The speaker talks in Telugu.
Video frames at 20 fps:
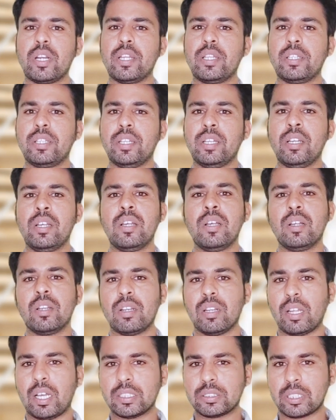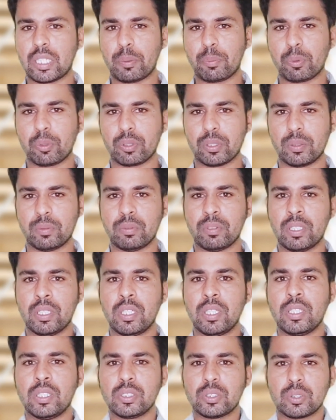అనేది లాస్ అయిపోతాం
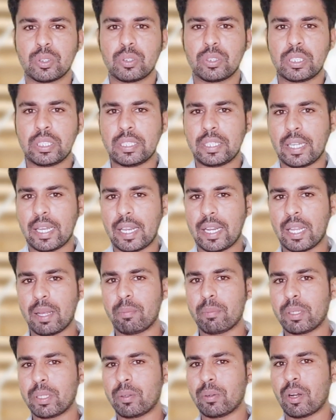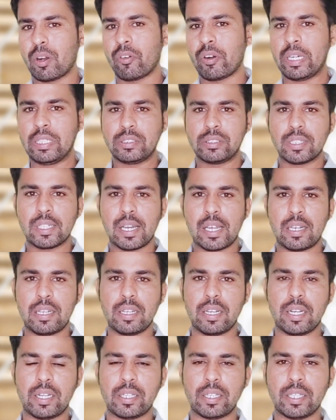సో దీన్ని ఎలా మనం అవాయిడ్ చేయాలి
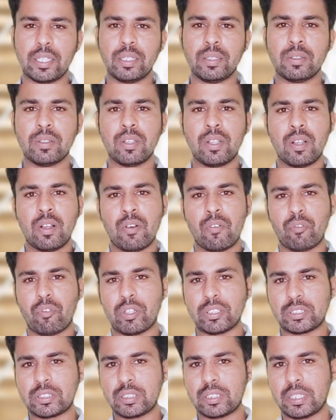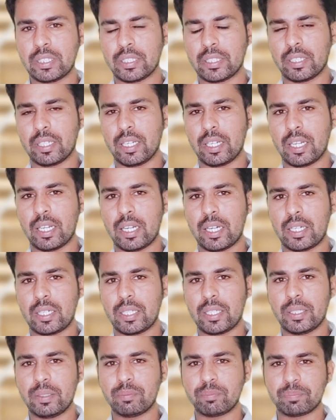అంటే ఫస్ట్ థింగ్ ఎలా
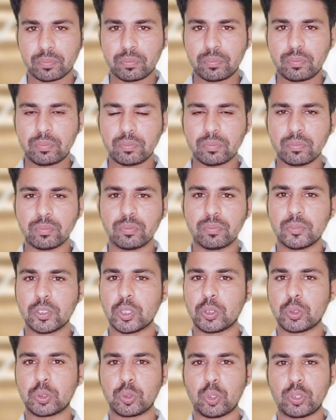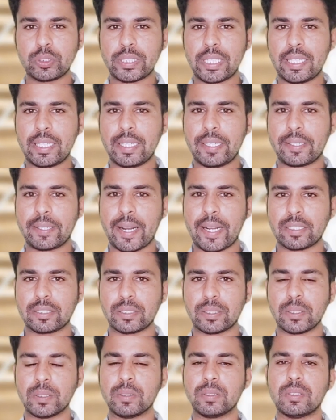అంటే సోషల్
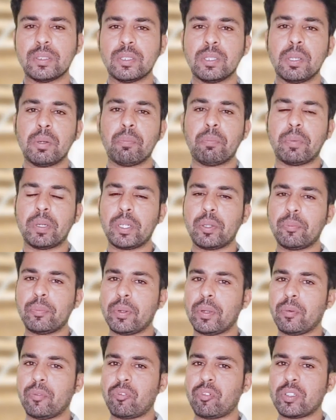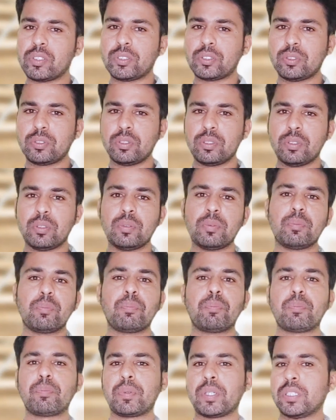ఇంటరాక్షన్ మనం ఫస్ట్
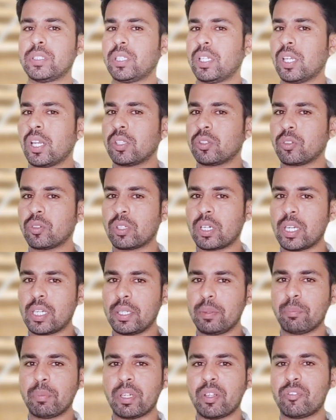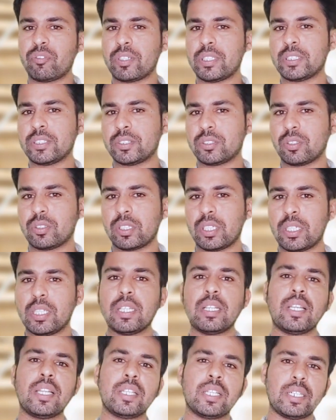ప్రజలతో కానీ మన ఫ్రెండ్స్తో కానీ
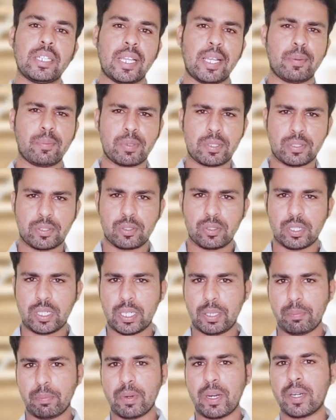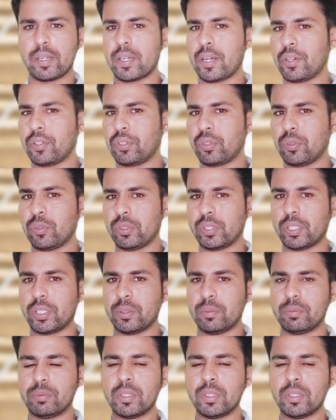లేదా నైబర్స్తో కానీ మాట్లాడుతూ ఉండడం